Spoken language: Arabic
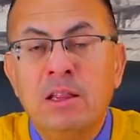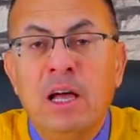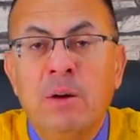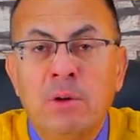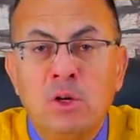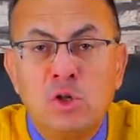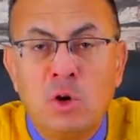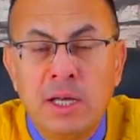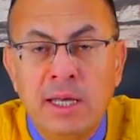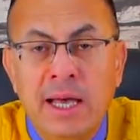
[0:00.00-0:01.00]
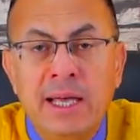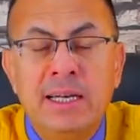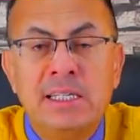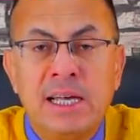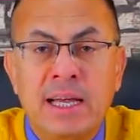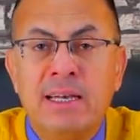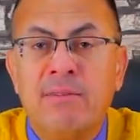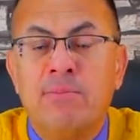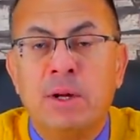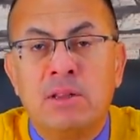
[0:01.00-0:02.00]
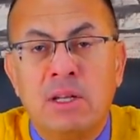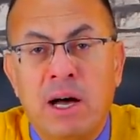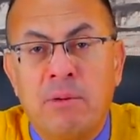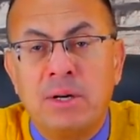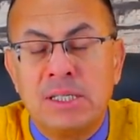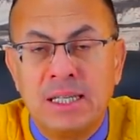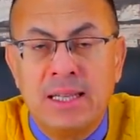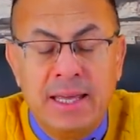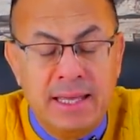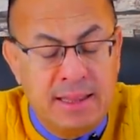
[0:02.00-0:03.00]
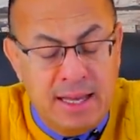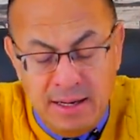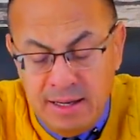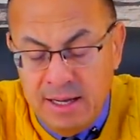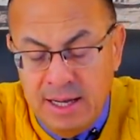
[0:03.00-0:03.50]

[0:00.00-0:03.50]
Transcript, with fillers: تعمل ايه سوريا اللي ساكنه في منطقه بسيطه جدا